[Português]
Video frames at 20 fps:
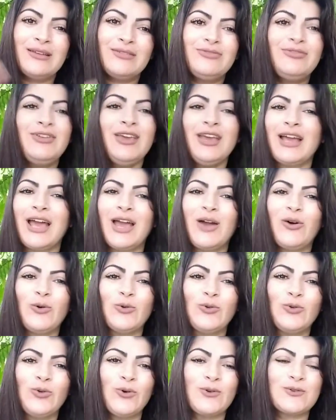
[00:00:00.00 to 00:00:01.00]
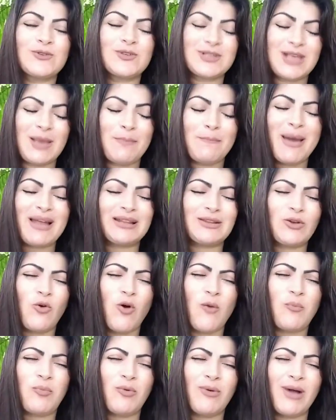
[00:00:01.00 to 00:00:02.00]
Fica aí conosco, separa o
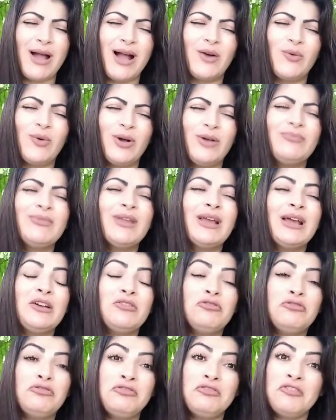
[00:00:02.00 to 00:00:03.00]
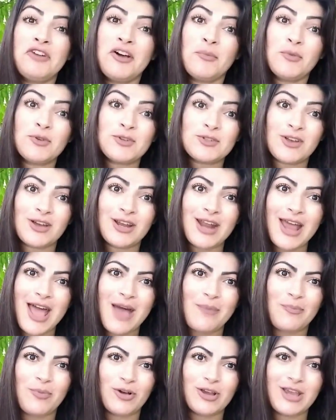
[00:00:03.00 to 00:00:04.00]
copo com água. Vamos
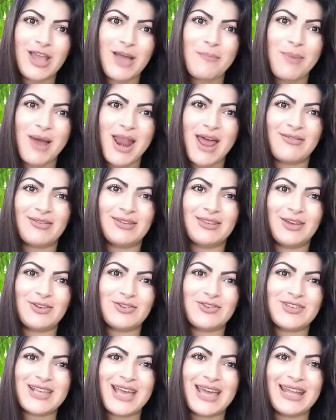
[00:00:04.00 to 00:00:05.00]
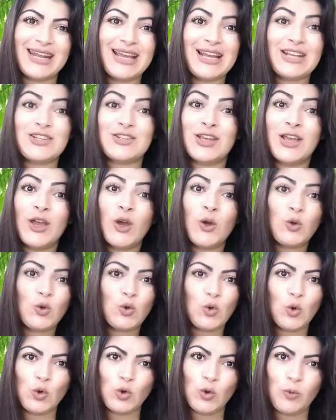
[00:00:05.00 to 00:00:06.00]
orar, porque a palavra de Deus nos garante
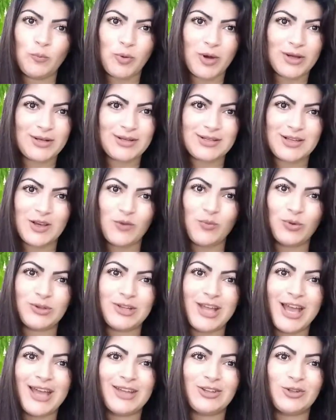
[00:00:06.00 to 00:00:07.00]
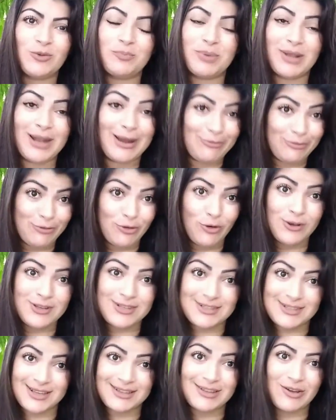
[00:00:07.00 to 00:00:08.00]
tudo pode ser mudado pela
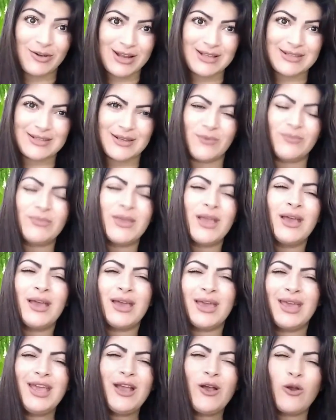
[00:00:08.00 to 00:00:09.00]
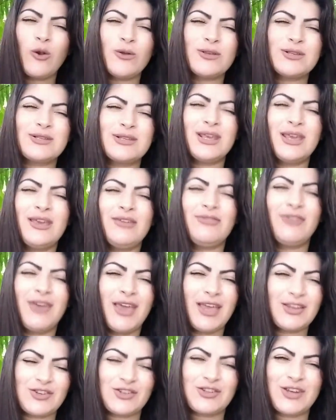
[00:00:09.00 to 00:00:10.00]
força da oração. Inclusive
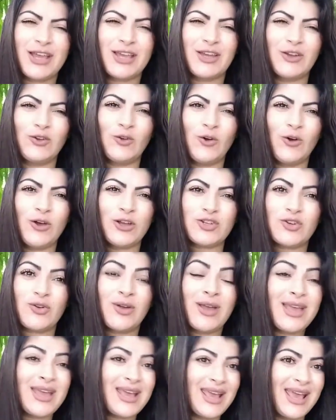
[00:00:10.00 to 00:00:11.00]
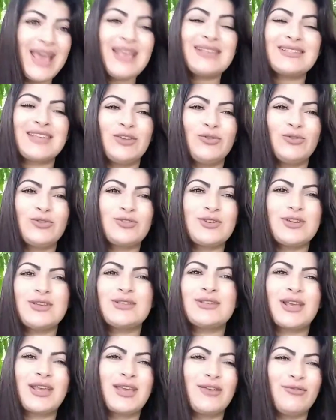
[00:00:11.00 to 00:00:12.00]
este diagnóstico, essa
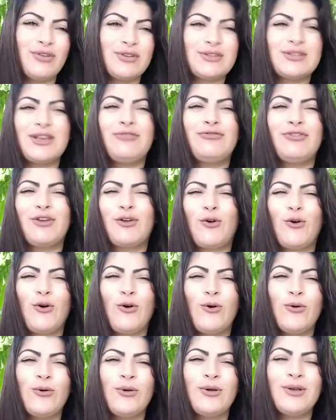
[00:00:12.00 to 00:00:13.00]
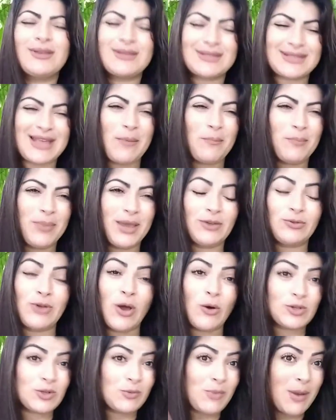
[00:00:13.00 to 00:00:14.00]
notícia que você ficou sabendo, a
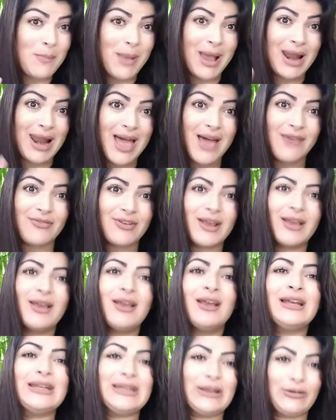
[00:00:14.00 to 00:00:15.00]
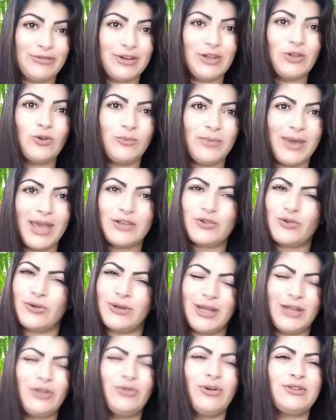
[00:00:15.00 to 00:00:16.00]
última palavra, não vem do médico
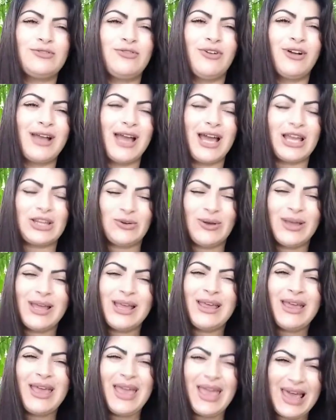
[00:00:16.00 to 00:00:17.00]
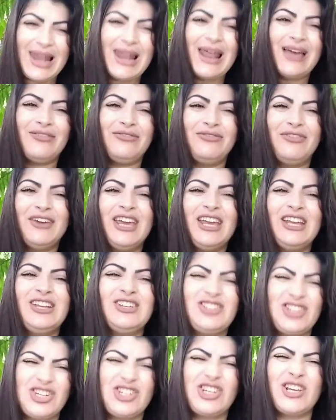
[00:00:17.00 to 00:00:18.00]
nem do advogado, ela vem
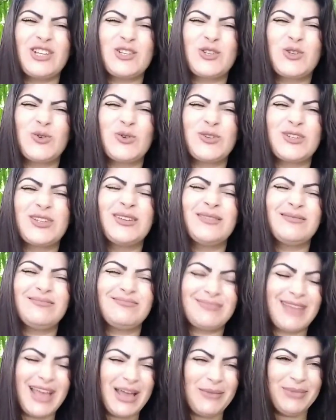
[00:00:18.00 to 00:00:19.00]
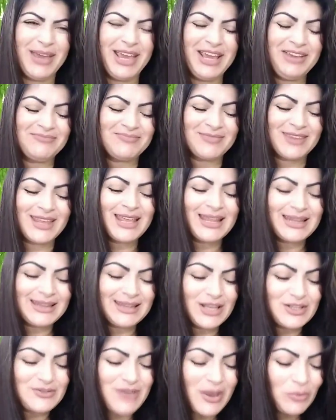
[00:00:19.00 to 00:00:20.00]
de Jesus. Amém?
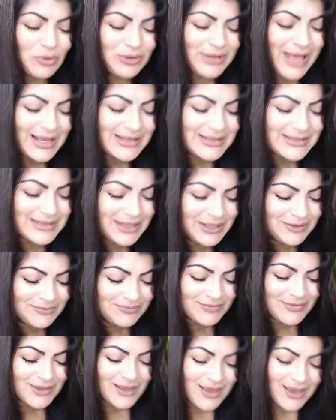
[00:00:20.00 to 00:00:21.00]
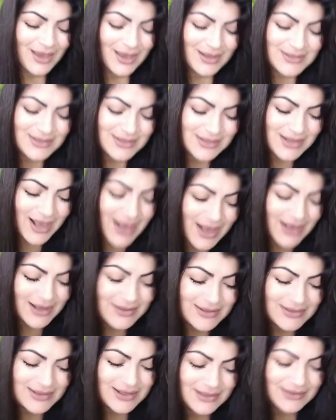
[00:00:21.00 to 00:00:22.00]
Deus vai mudar sim essa
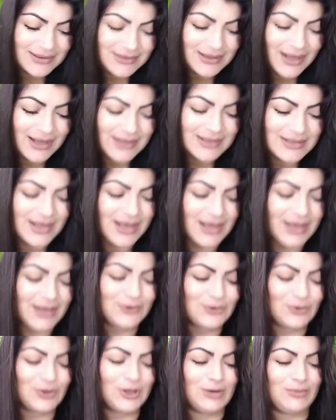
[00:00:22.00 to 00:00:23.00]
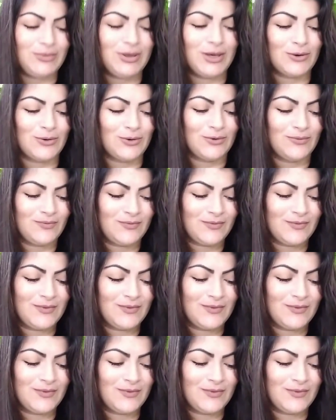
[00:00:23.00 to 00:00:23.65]
sentença aí do inimigo?